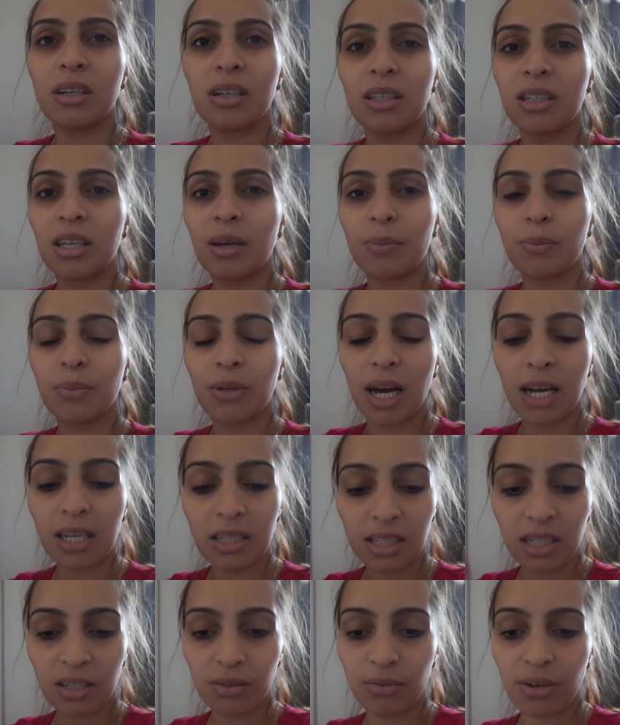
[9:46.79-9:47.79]
ich hab gar
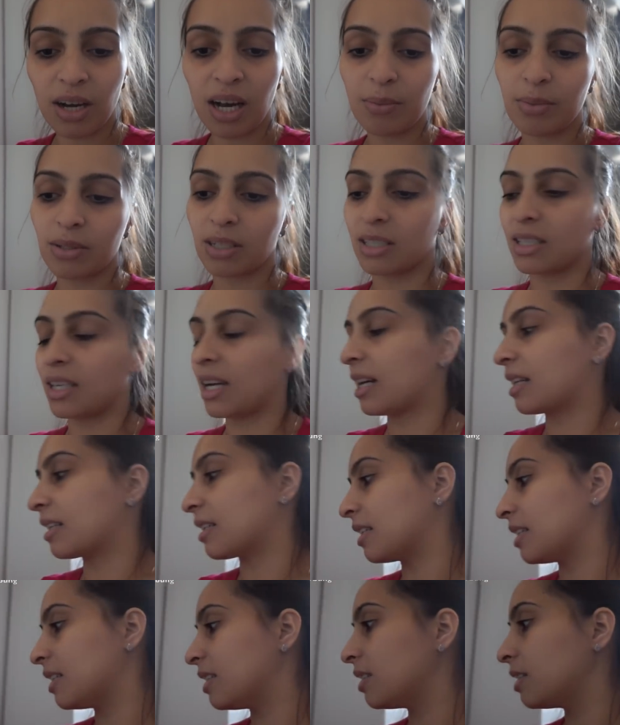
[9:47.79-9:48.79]
nicht an die Farbe
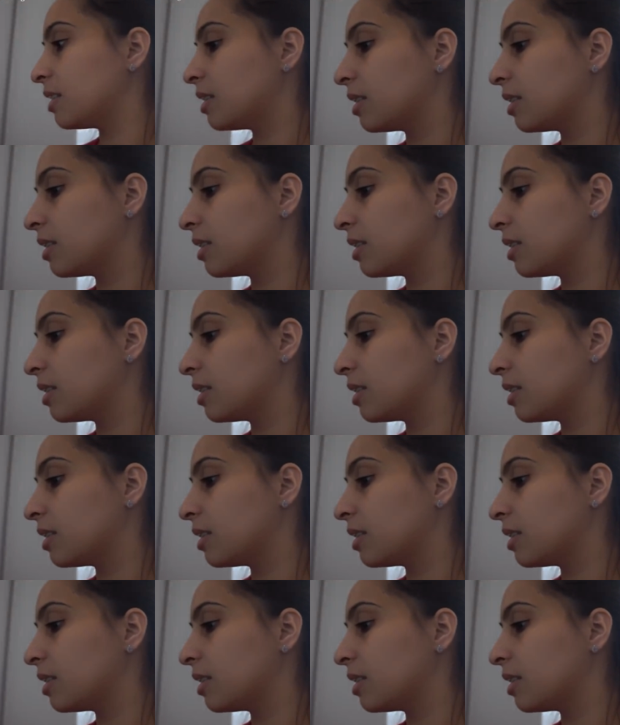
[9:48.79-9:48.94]
gedacht, ne?